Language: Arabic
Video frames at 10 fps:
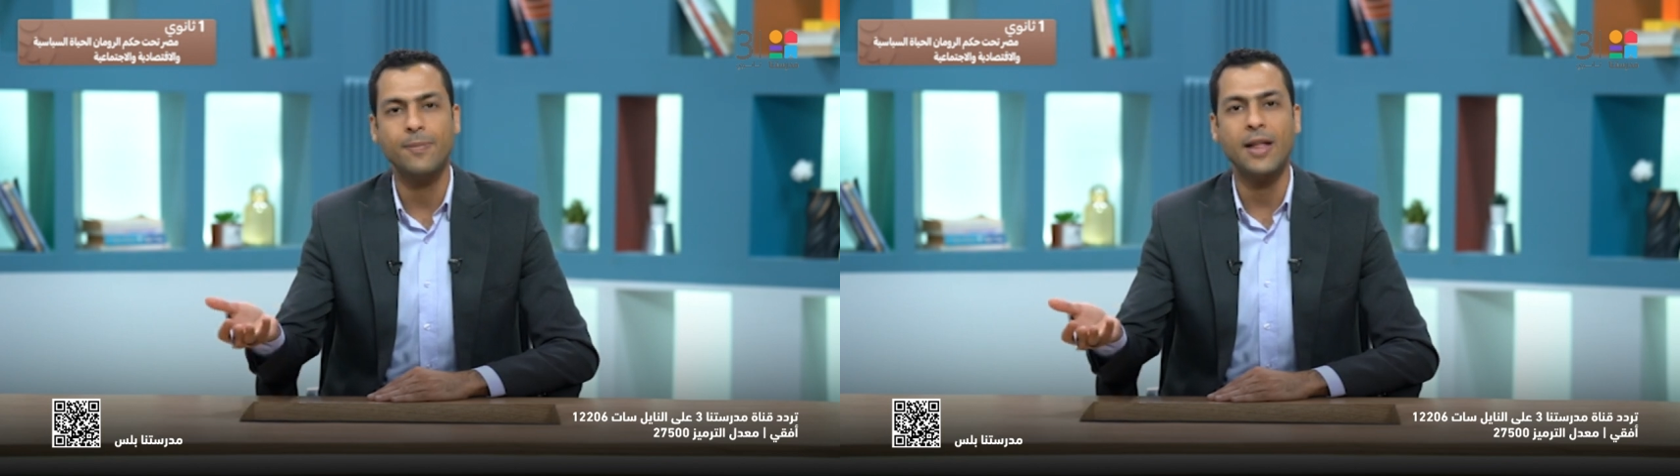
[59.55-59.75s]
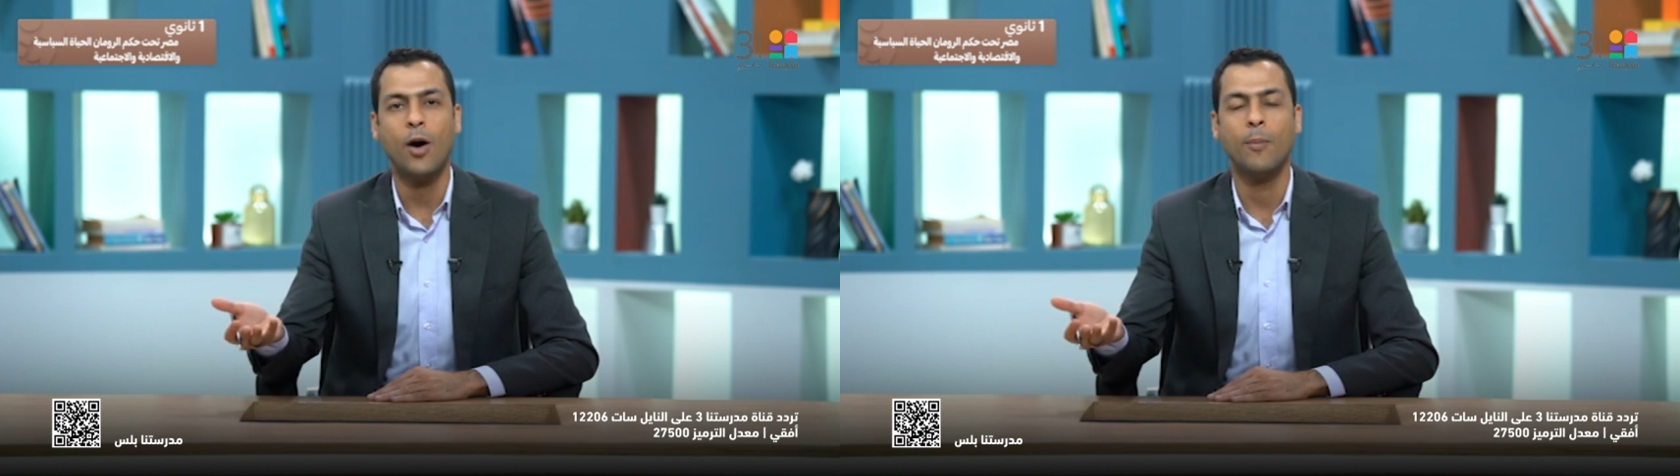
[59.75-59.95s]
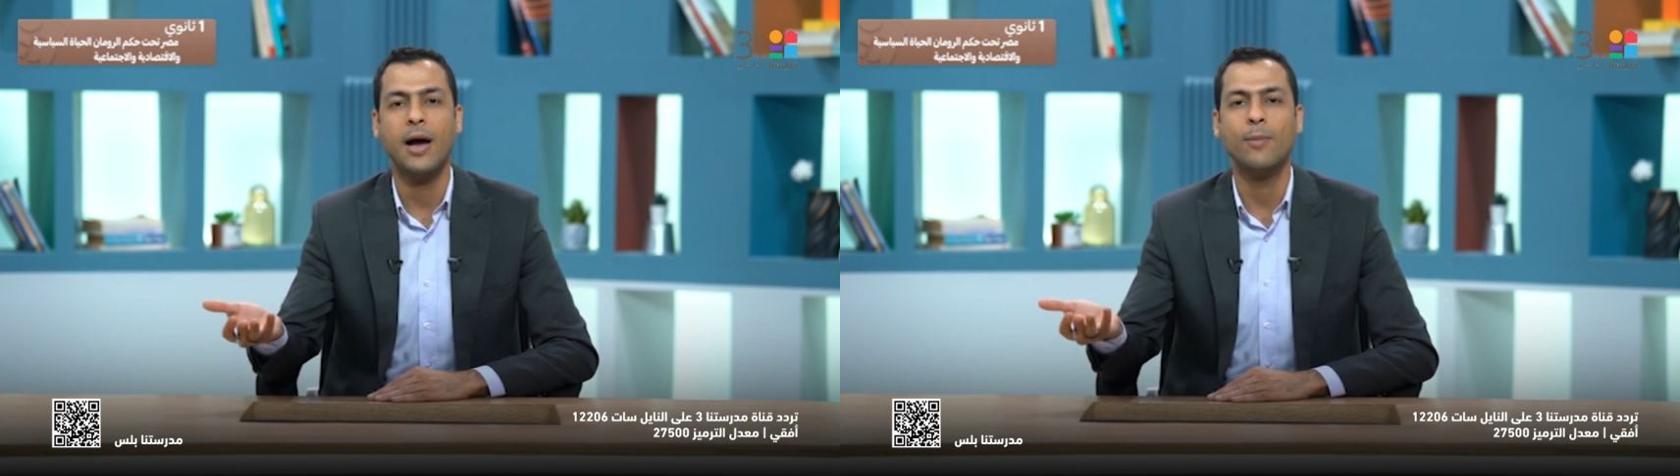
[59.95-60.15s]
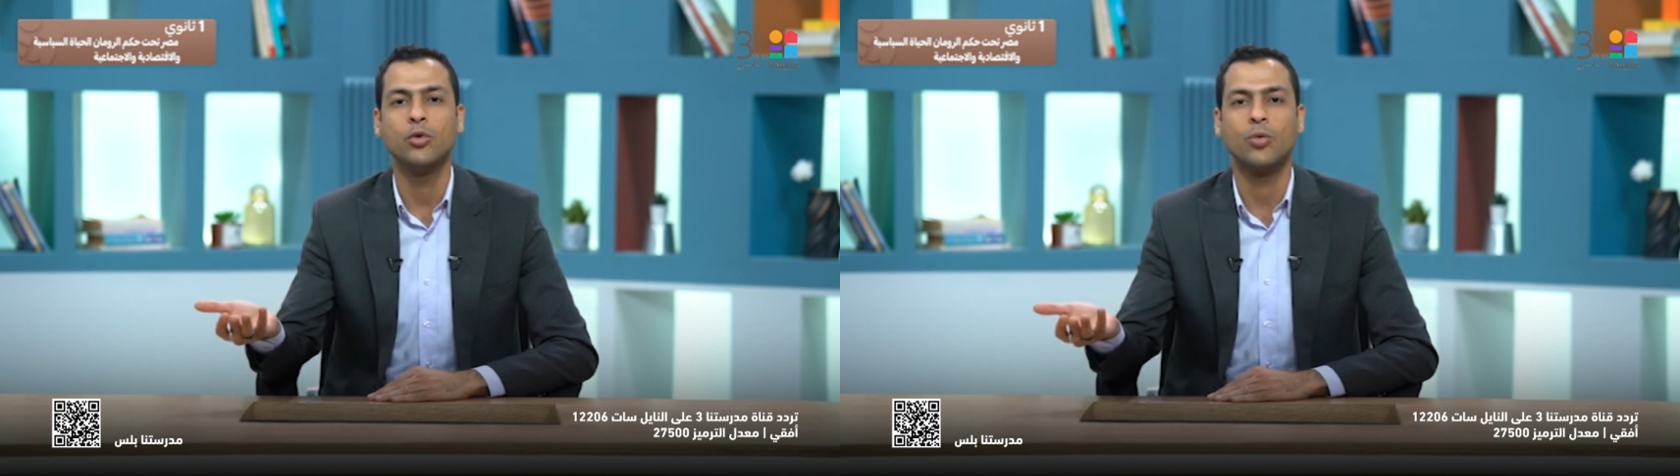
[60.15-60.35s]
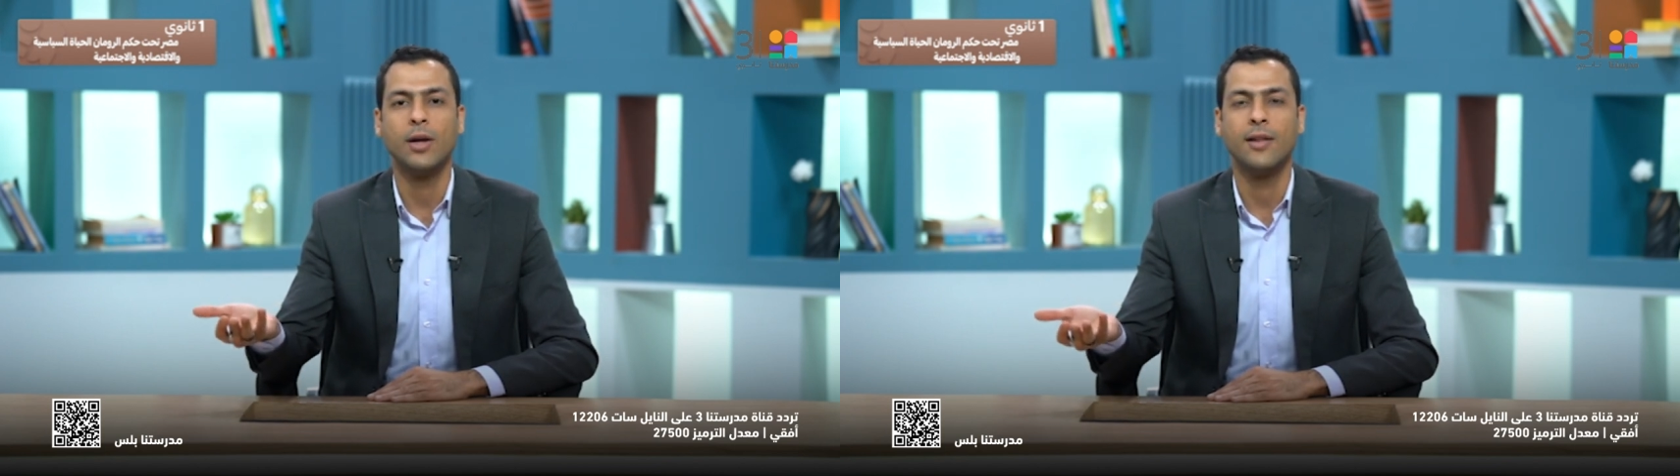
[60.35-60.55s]
بتاعهم ما
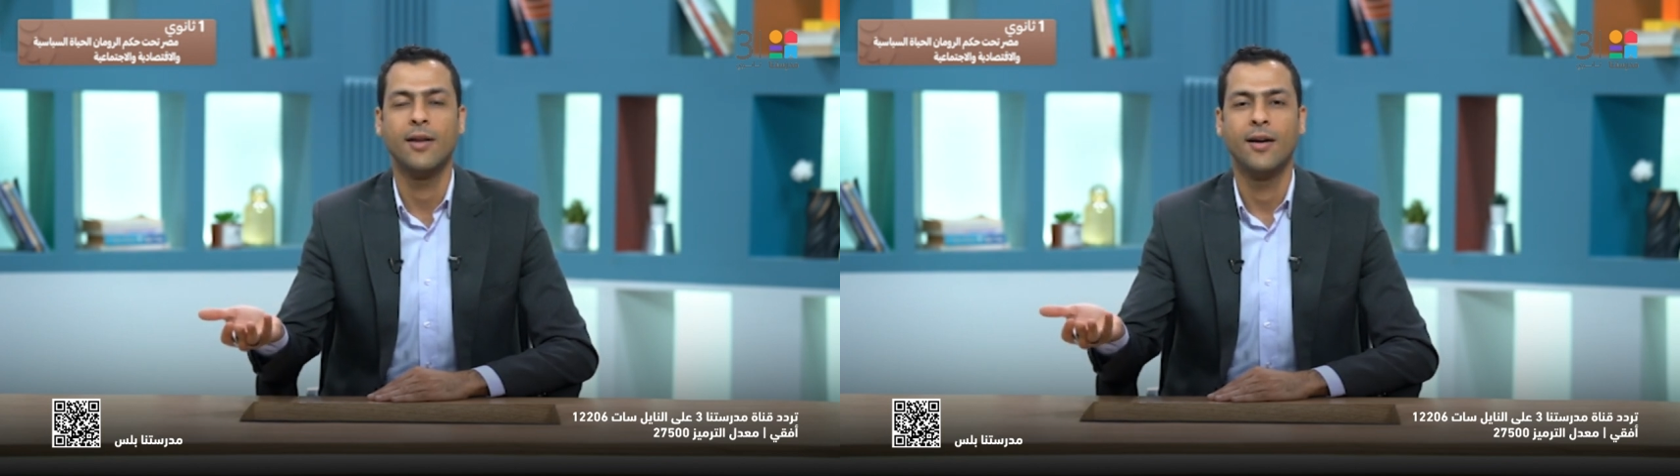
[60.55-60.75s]
هيموتوا كده